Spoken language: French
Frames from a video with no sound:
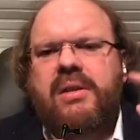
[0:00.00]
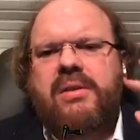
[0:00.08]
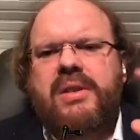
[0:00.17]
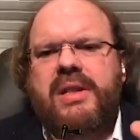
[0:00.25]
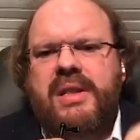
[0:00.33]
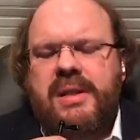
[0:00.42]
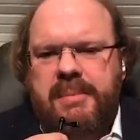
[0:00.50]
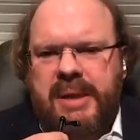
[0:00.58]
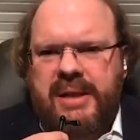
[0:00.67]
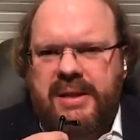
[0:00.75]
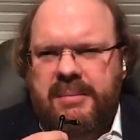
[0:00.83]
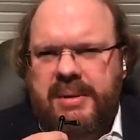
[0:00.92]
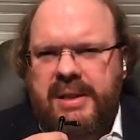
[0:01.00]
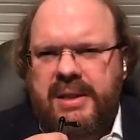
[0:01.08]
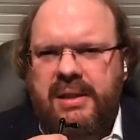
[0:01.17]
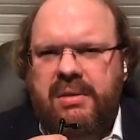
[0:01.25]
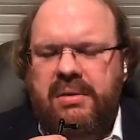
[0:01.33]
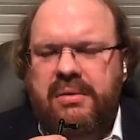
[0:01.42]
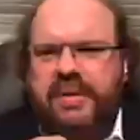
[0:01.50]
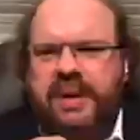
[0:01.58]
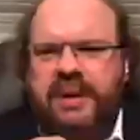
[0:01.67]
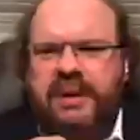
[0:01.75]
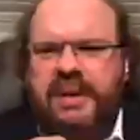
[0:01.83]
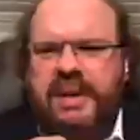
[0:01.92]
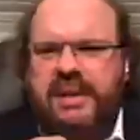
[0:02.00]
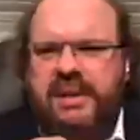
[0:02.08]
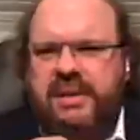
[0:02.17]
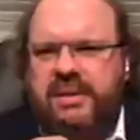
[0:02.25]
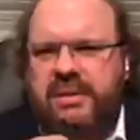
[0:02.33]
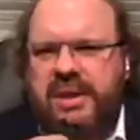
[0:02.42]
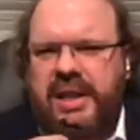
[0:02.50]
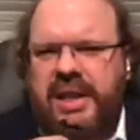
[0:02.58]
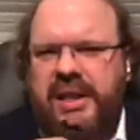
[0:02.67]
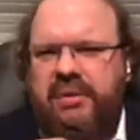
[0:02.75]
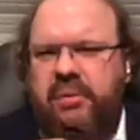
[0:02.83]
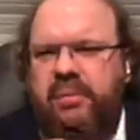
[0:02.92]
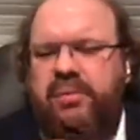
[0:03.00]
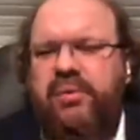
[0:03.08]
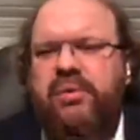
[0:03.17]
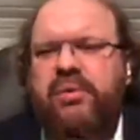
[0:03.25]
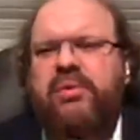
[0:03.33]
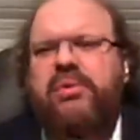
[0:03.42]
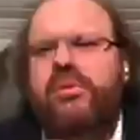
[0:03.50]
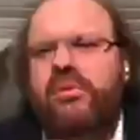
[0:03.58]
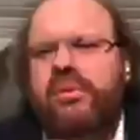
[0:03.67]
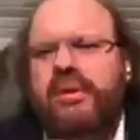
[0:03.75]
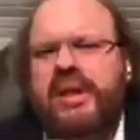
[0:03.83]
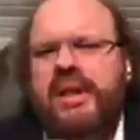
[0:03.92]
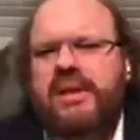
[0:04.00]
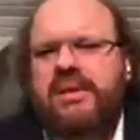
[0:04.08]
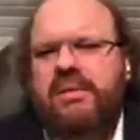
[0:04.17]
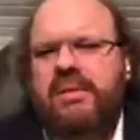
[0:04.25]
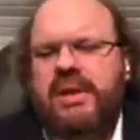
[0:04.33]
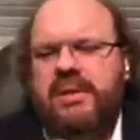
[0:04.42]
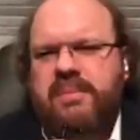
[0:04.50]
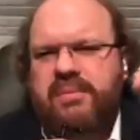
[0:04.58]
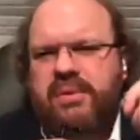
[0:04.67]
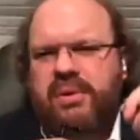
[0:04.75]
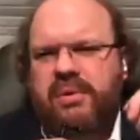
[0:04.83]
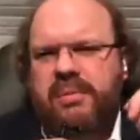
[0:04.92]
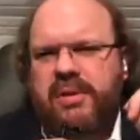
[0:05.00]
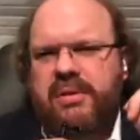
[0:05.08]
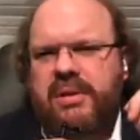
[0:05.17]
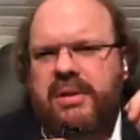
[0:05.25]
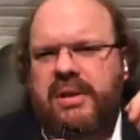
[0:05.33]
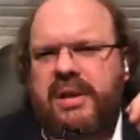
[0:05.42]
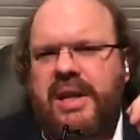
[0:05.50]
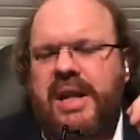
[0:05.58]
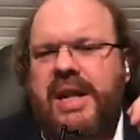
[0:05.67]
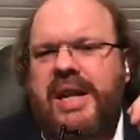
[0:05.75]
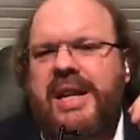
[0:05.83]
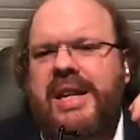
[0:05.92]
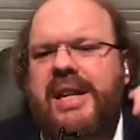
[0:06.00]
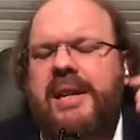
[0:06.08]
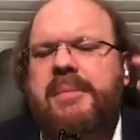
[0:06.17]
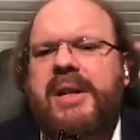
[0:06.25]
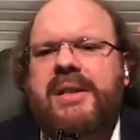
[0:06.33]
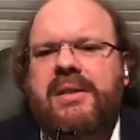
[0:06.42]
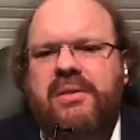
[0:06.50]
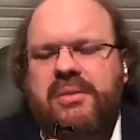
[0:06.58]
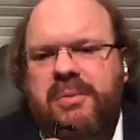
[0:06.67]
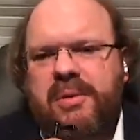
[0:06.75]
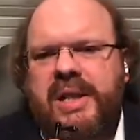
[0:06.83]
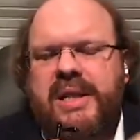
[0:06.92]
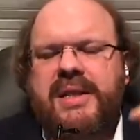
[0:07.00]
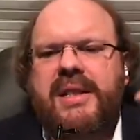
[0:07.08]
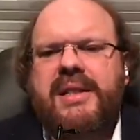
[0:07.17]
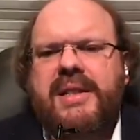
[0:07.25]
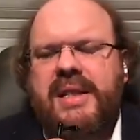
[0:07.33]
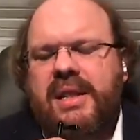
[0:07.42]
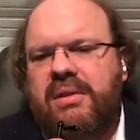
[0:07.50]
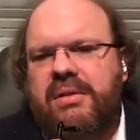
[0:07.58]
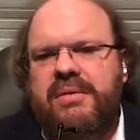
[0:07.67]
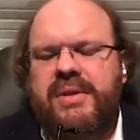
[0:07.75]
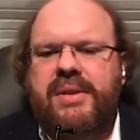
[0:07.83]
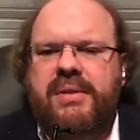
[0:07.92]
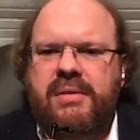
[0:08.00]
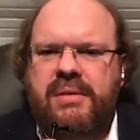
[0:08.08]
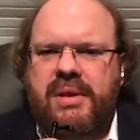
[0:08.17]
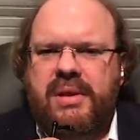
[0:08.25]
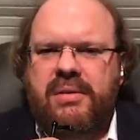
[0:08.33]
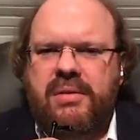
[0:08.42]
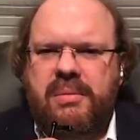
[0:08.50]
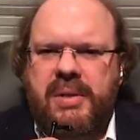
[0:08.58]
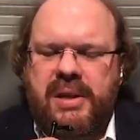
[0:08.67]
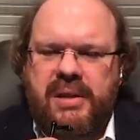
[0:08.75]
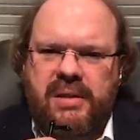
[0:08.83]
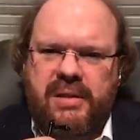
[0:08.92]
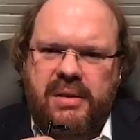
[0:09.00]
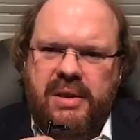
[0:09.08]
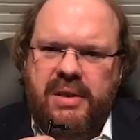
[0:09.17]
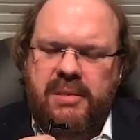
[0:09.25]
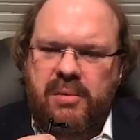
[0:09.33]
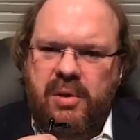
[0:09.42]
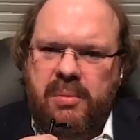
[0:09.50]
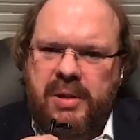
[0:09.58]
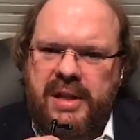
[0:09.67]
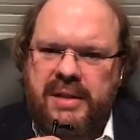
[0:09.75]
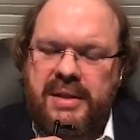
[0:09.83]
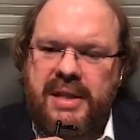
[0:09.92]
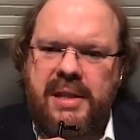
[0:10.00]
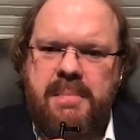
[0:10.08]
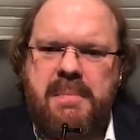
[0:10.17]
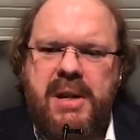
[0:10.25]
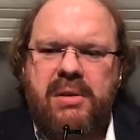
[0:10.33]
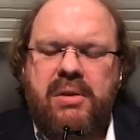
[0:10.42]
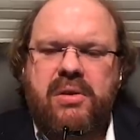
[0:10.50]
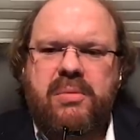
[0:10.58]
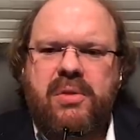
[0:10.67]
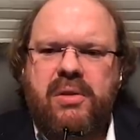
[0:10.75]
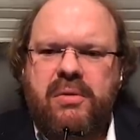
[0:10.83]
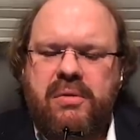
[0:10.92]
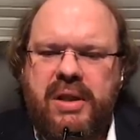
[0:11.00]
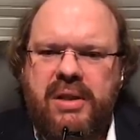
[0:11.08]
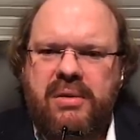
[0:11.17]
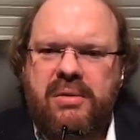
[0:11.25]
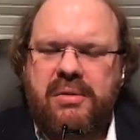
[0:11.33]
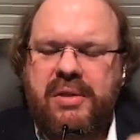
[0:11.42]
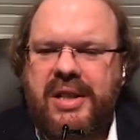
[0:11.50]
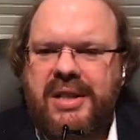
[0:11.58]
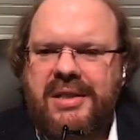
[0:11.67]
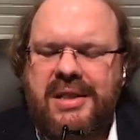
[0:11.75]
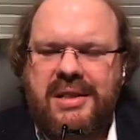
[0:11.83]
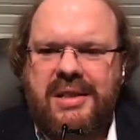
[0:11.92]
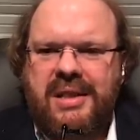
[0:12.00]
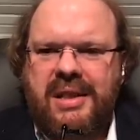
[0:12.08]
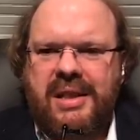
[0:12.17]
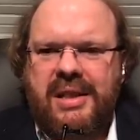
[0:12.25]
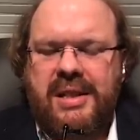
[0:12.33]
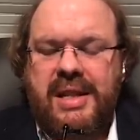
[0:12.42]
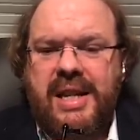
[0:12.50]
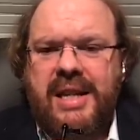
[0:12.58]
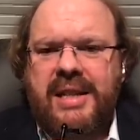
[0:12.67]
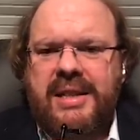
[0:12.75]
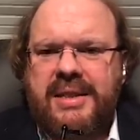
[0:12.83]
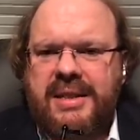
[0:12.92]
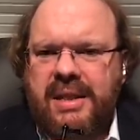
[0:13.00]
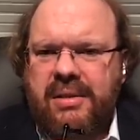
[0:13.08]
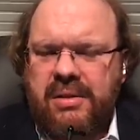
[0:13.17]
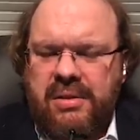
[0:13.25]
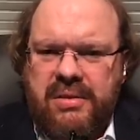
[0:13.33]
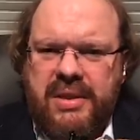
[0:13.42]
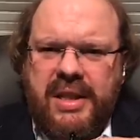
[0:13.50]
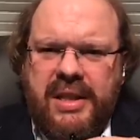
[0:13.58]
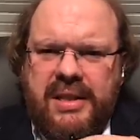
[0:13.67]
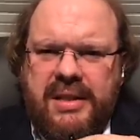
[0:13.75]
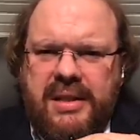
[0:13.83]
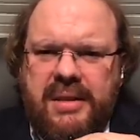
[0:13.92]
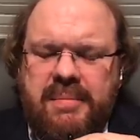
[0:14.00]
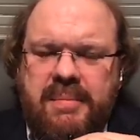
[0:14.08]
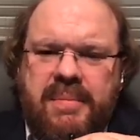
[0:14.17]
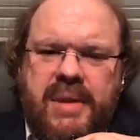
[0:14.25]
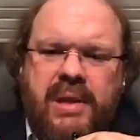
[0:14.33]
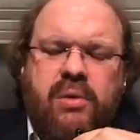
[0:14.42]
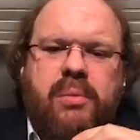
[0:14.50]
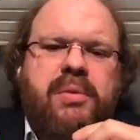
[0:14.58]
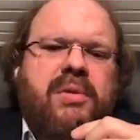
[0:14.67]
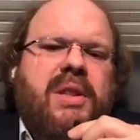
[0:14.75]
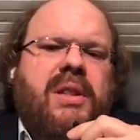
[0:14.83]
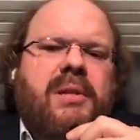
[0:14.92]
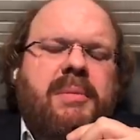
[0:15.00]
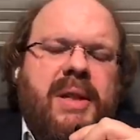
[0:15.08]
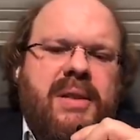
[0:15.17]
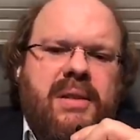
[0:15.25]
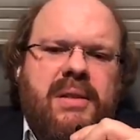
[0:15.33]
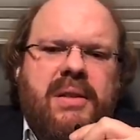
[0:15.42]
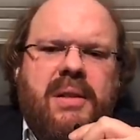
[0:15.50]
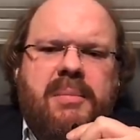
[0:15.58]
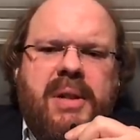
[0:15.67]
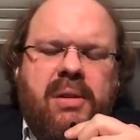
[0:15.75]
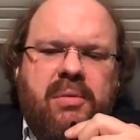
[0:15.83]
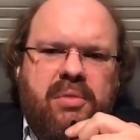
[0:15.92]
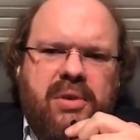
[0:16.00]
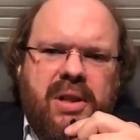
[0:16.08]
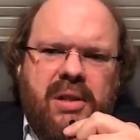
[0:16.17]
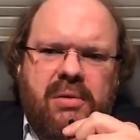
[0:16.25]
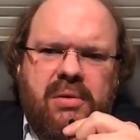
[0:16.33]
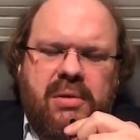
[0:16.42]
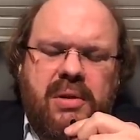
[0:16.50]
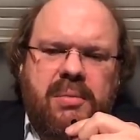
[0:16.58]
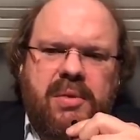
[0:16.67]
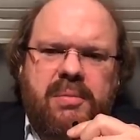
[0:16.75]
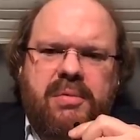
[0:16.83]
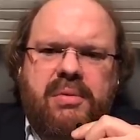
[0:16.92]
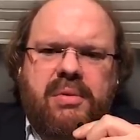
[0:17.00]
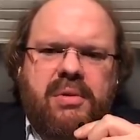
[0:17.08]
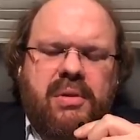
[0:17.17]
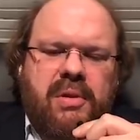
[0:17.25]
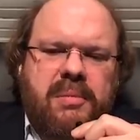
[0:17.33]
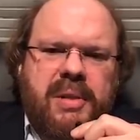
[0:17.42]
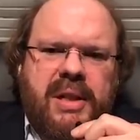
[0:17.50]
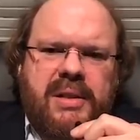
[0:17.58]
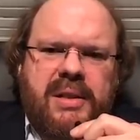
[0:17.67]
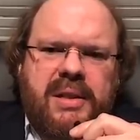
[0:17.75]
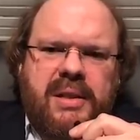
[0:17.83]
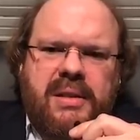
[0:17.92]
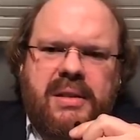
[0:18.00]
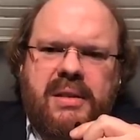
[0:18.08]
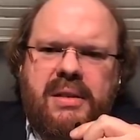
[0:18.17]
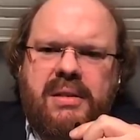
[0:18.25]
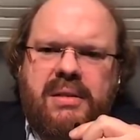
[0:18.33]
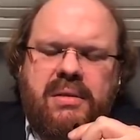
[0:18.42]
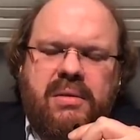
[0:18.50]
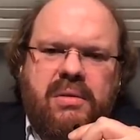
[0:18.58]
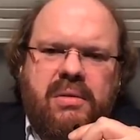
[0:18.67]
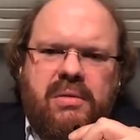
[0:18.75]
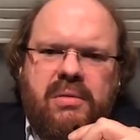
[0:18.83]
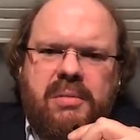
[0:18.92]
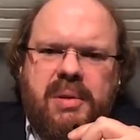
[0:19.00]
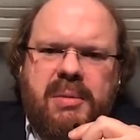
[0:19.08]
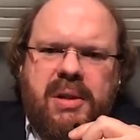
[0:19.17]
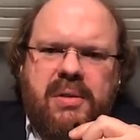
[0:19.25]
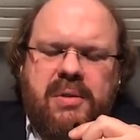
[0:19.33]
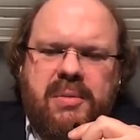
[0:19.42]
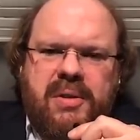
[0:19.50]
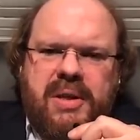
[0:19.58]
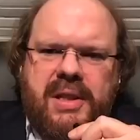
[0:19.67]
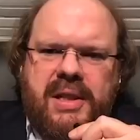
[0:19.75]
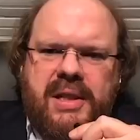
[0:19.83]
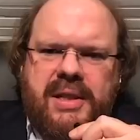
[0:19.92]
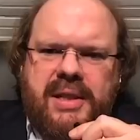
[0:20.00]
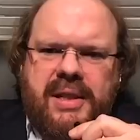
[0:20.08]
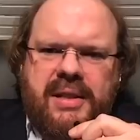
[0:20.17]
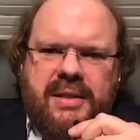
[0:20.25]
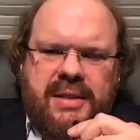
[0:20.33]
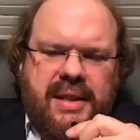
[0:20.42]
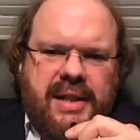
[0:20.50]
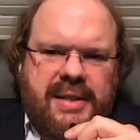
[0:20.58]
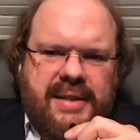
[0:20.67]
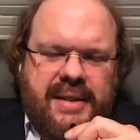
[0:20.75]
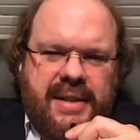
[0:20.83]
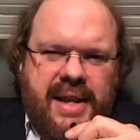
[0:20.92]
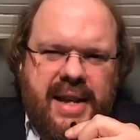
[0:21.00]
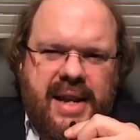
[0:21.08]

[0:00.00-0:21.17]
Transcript: Le système parasympathique, le frein stress, se dérègle. Donc plus on lutte contre la crise d'angoisse, plus elle augmente. Et à partir de ce moment-là, c'est le cercle vicieux qui se, met, euh, qui se met en place. Et malheureusement, une fois que le frein stress est déréglé, ça a tendance à rester. Donc pour certaines personnes, ça part au bout de quelques temps, et puis pour une grande partie euh, d'entre nous, bah, malheureusement, ça, reste. Hein.